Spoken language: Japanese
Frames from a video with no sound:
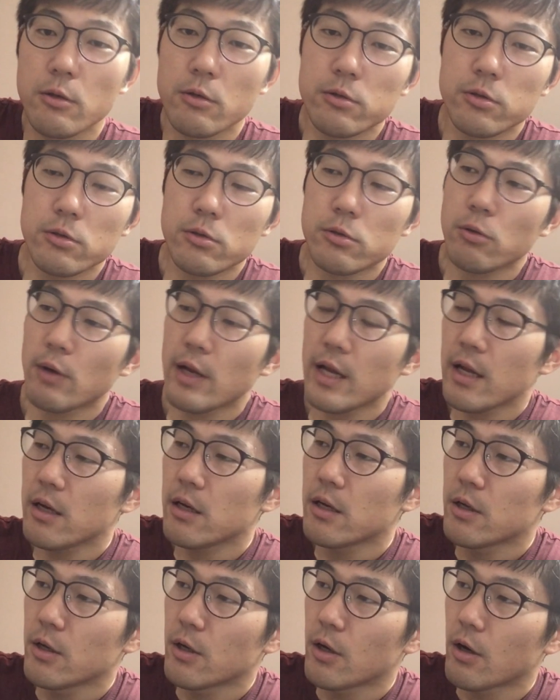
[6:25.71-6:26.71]
そうすると
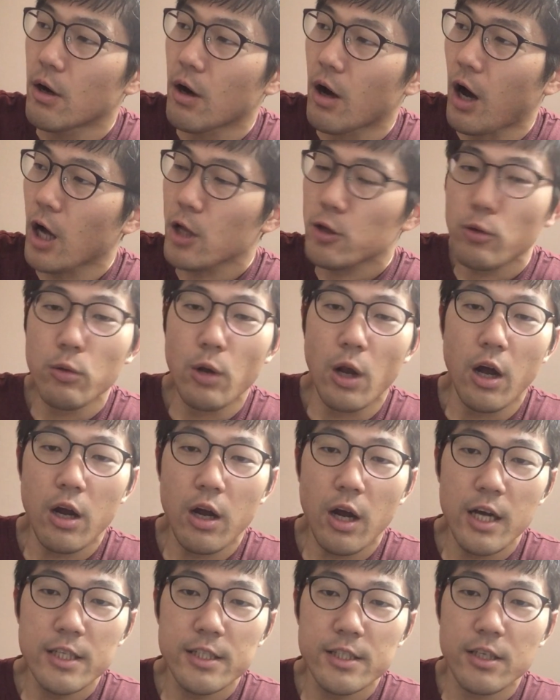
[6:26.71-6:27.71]
ねあと
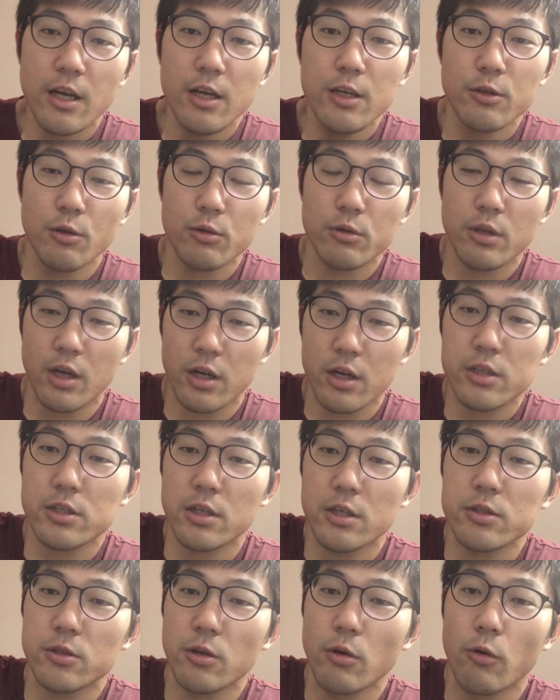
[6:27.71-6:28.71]
何回使えるのって話
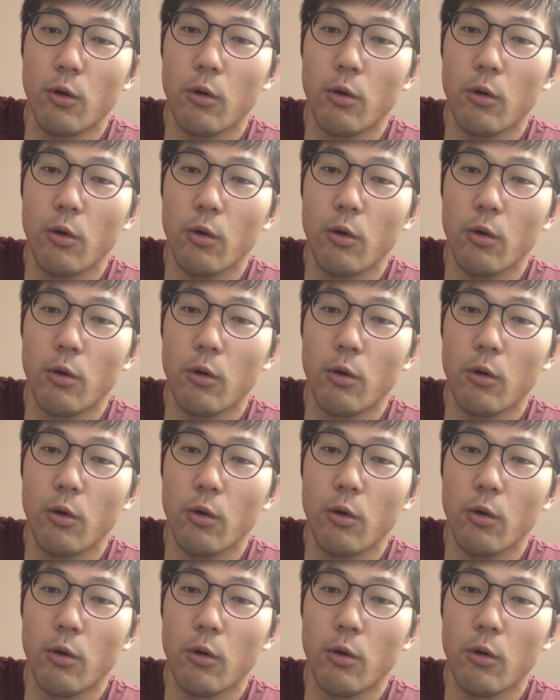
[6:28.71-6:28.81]
なんですよ、